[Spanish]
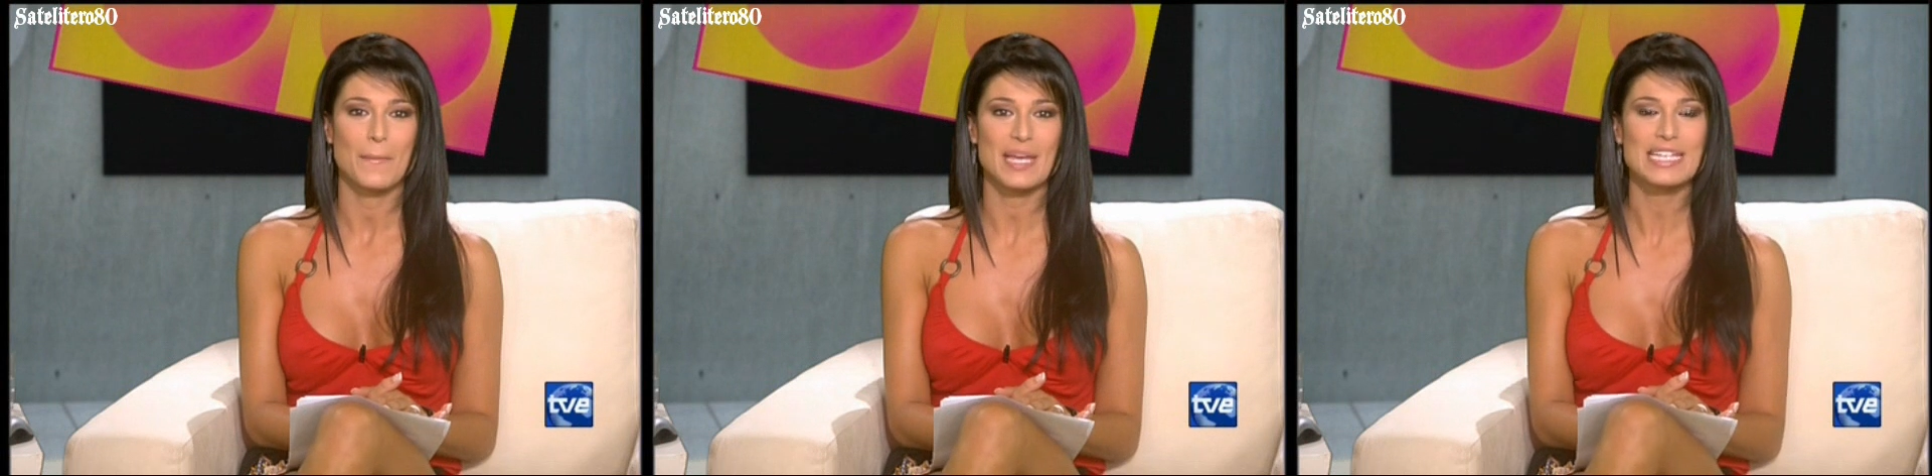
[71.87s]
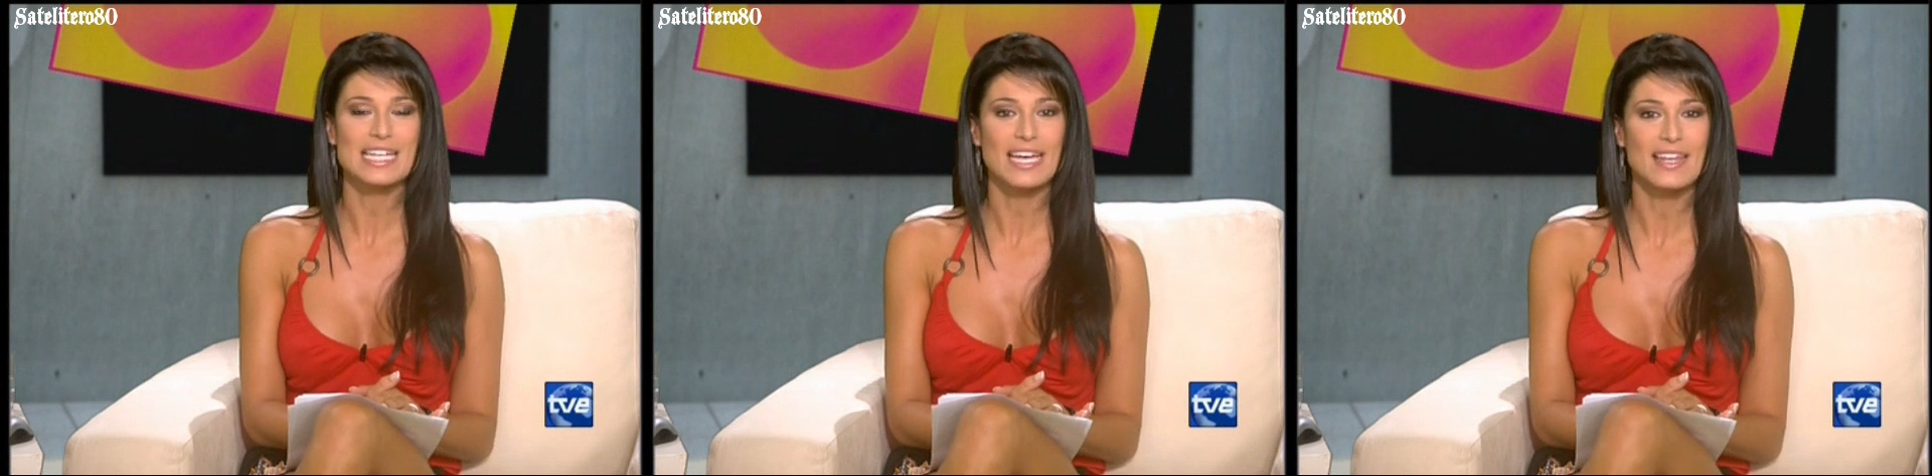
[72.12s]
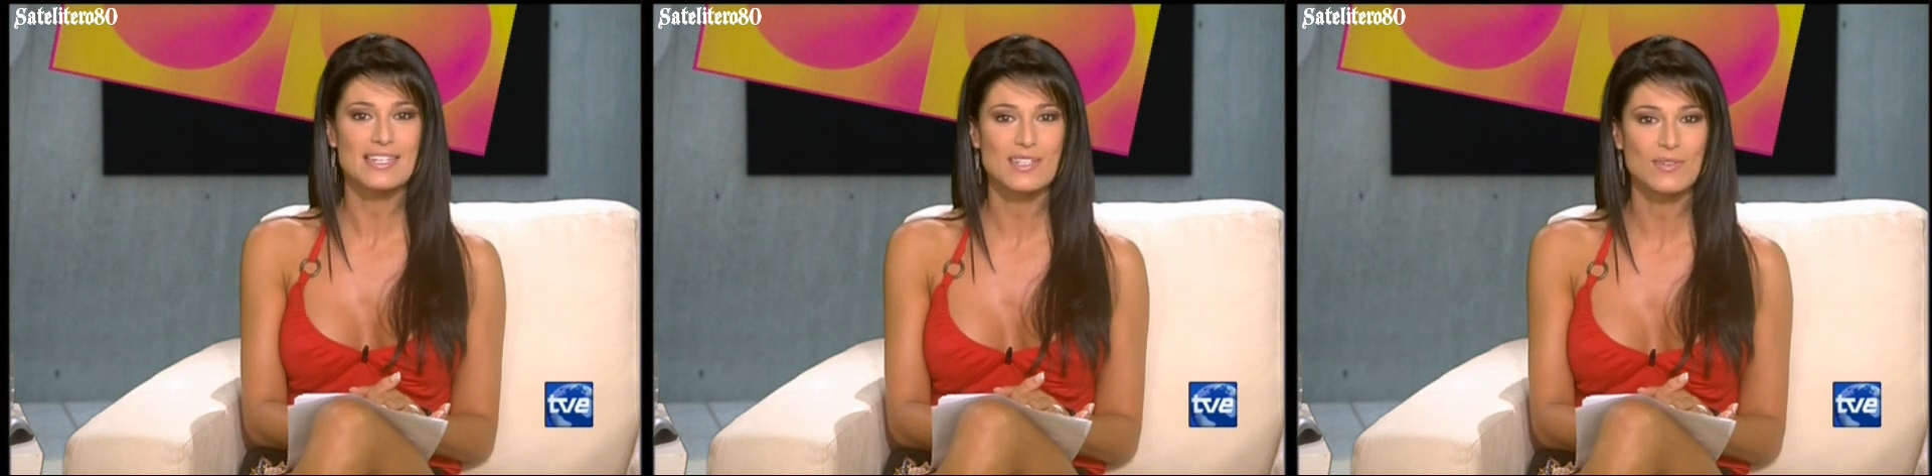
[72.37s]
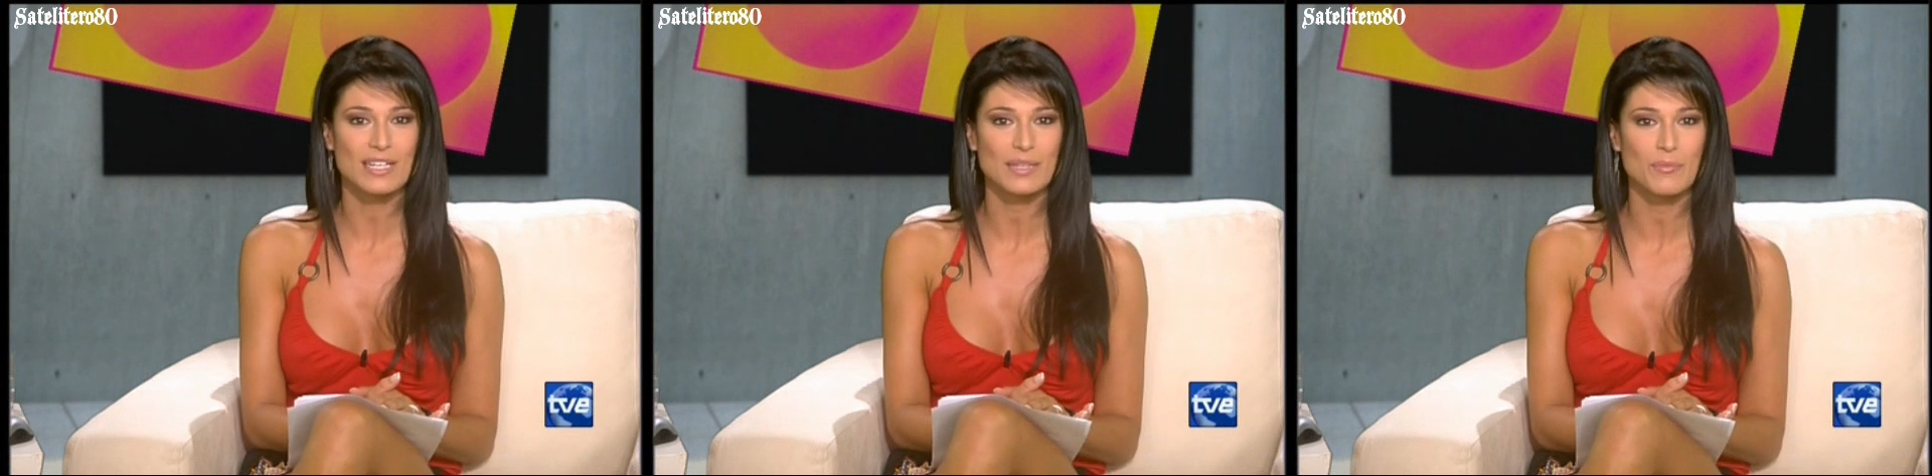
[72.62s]
Piensa
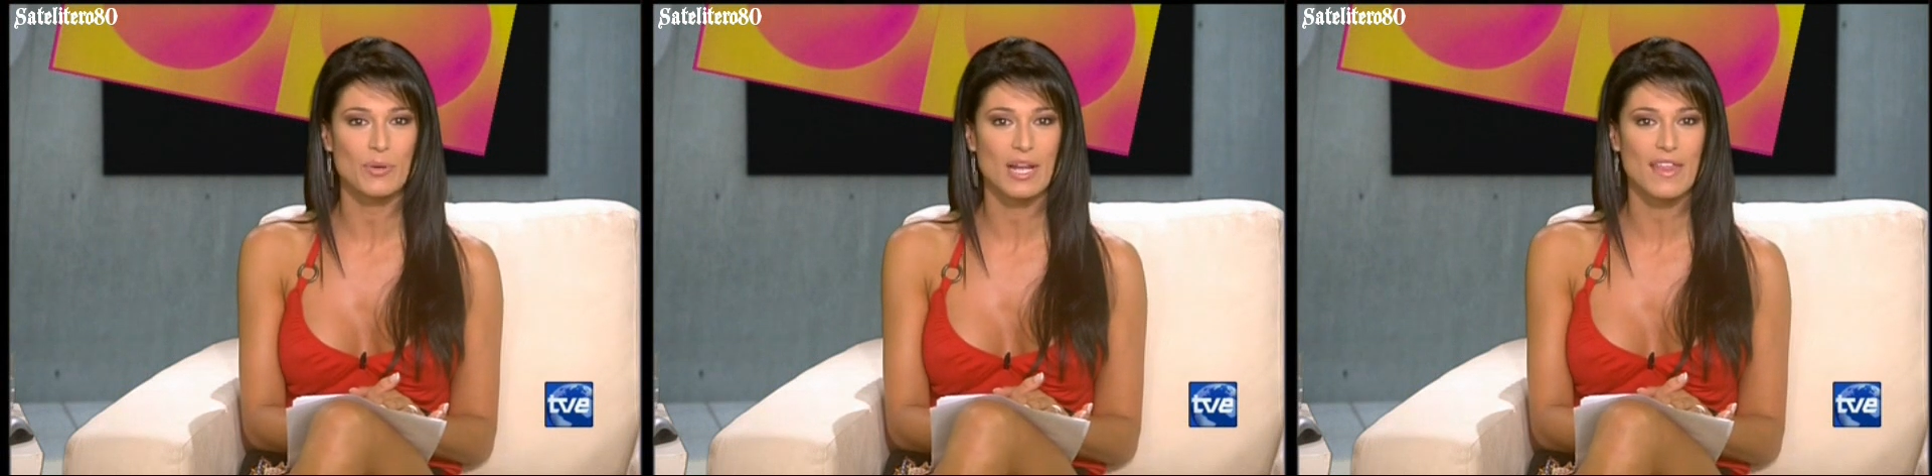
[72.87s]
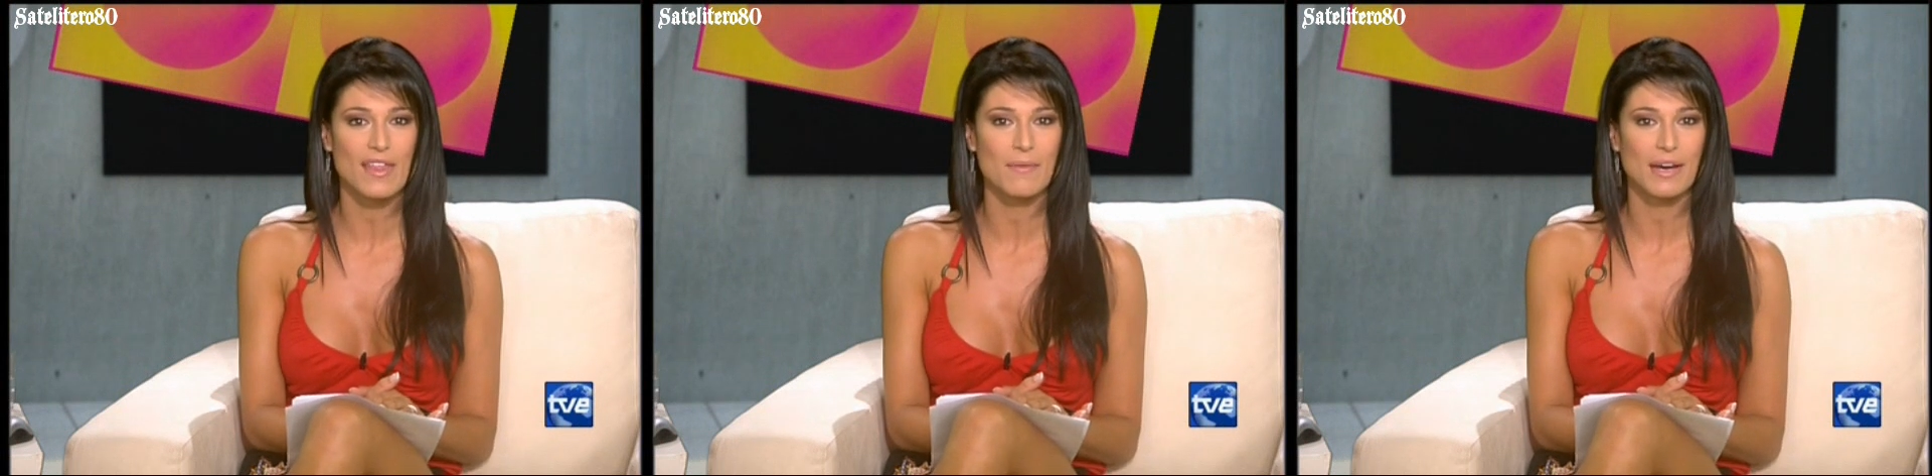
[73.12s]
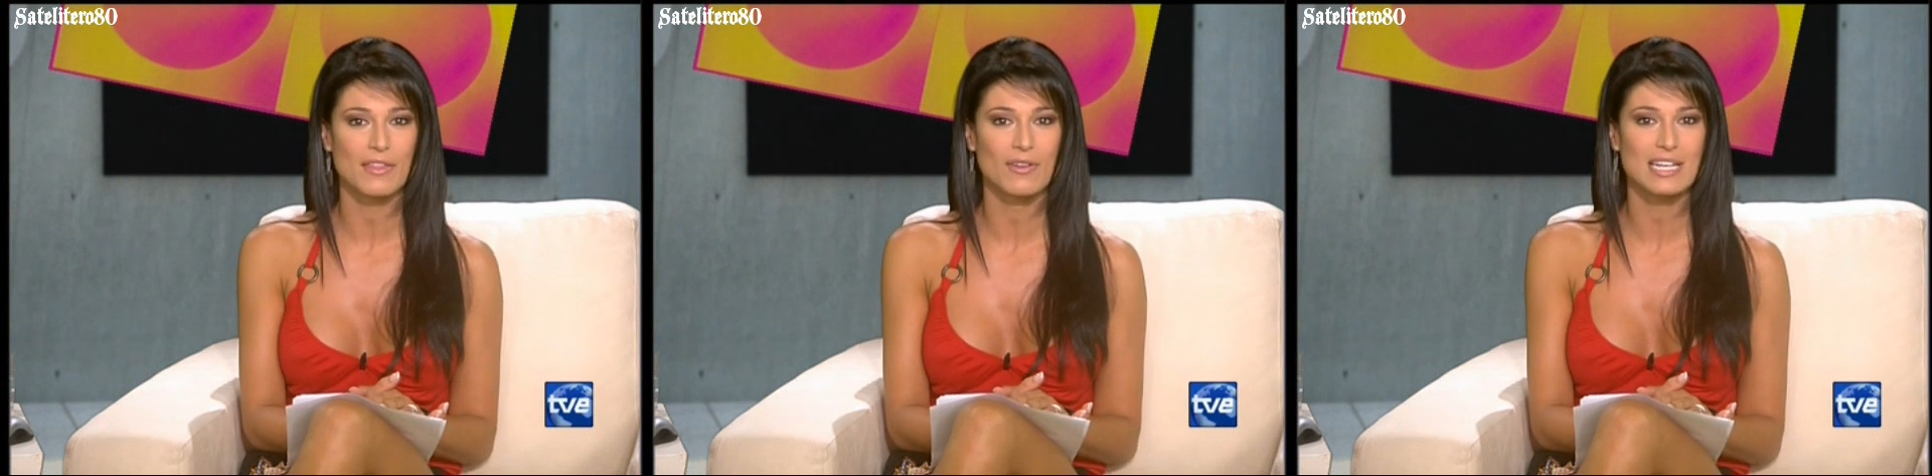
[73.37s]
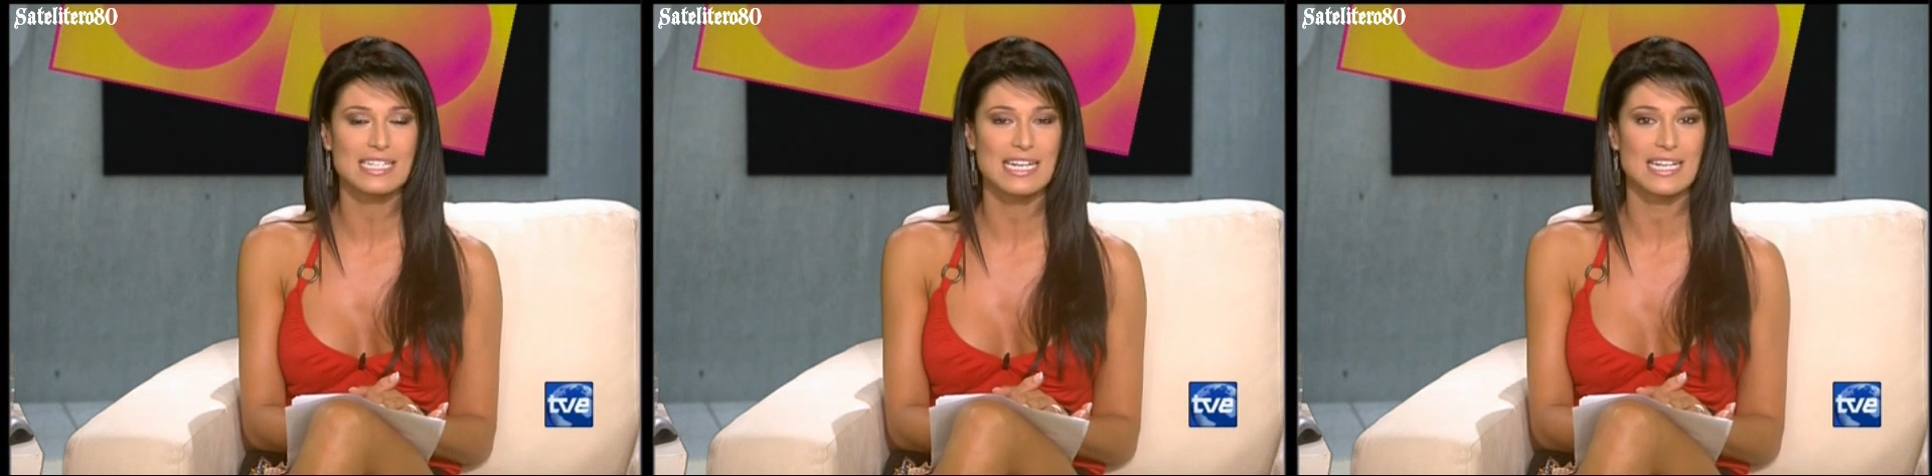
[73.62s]
quedarse una temporada de
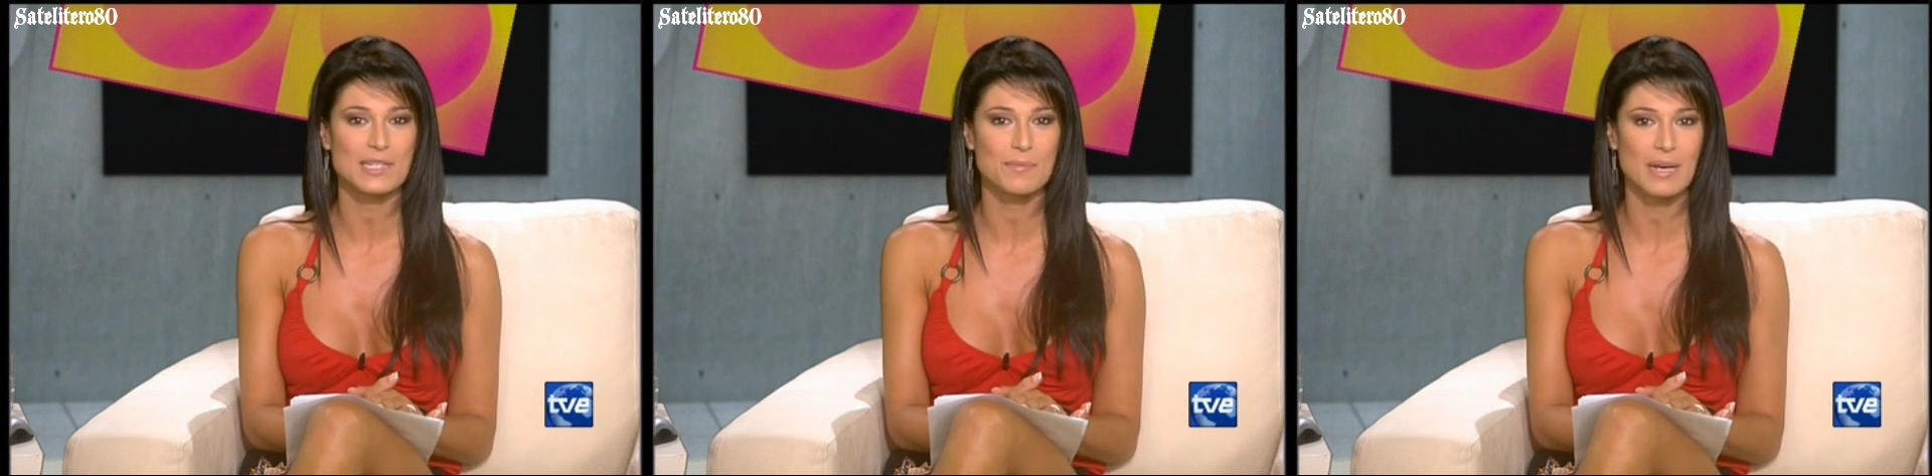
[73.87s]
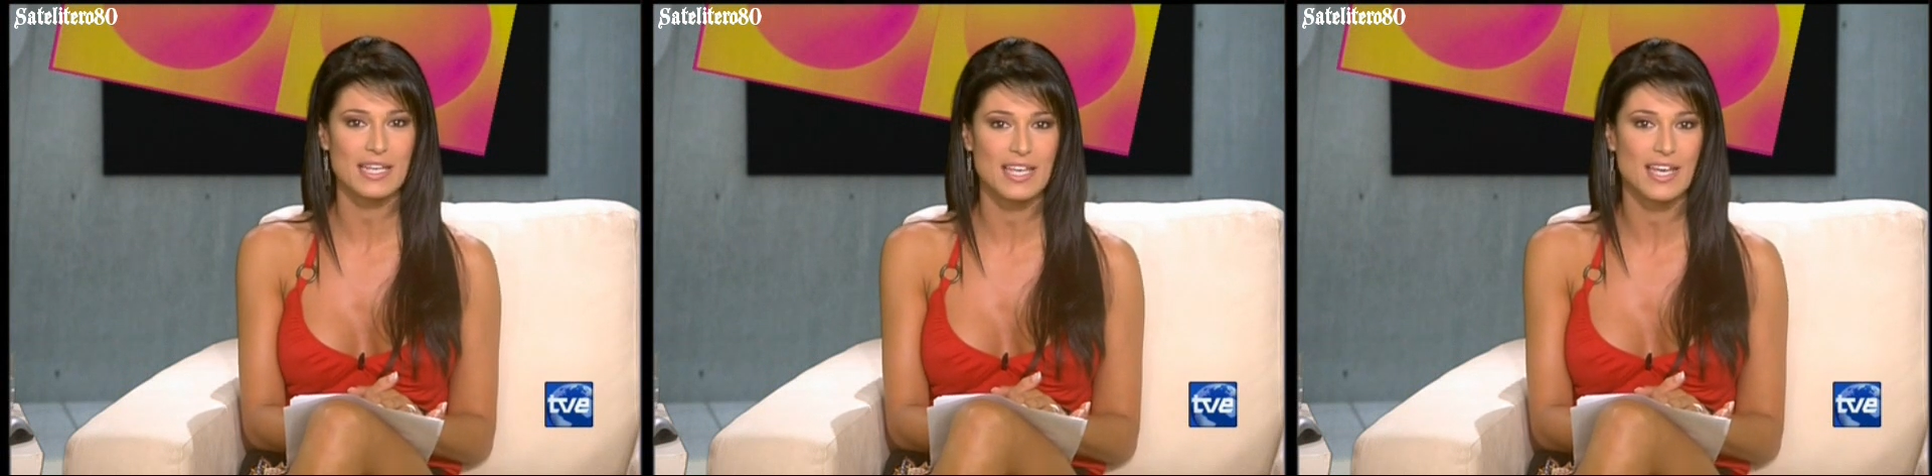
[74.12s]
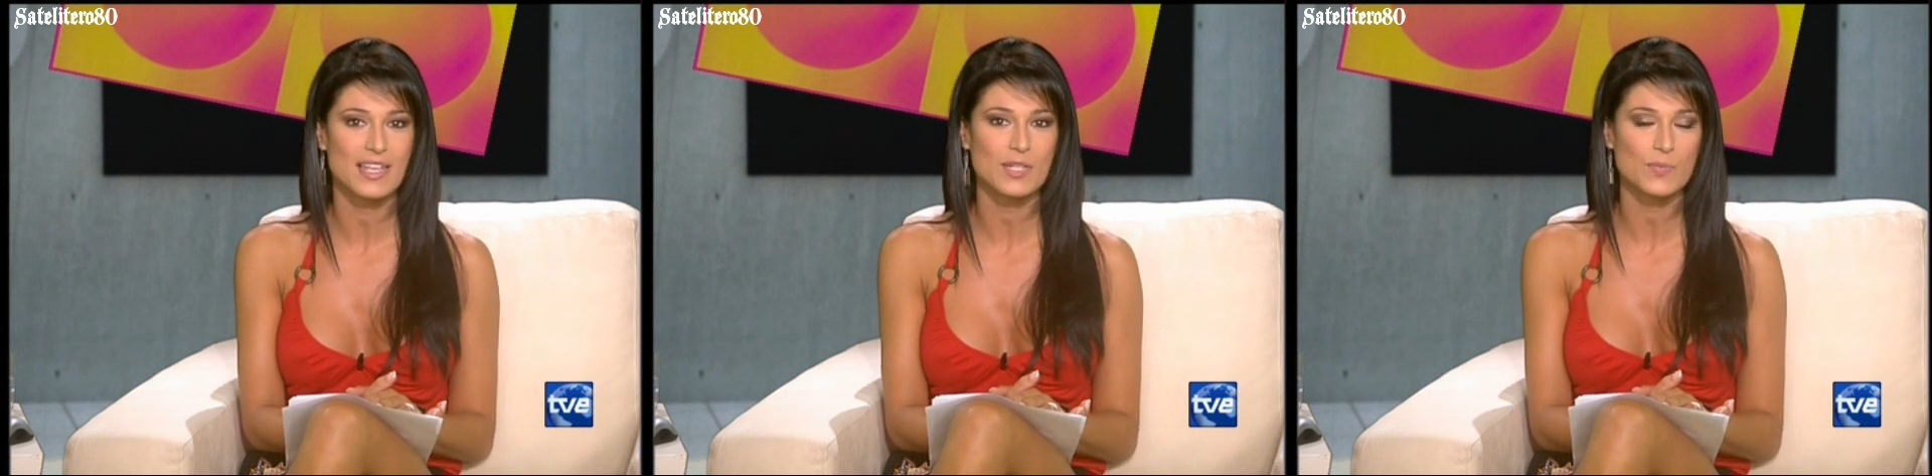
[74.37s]
vacaciones en España y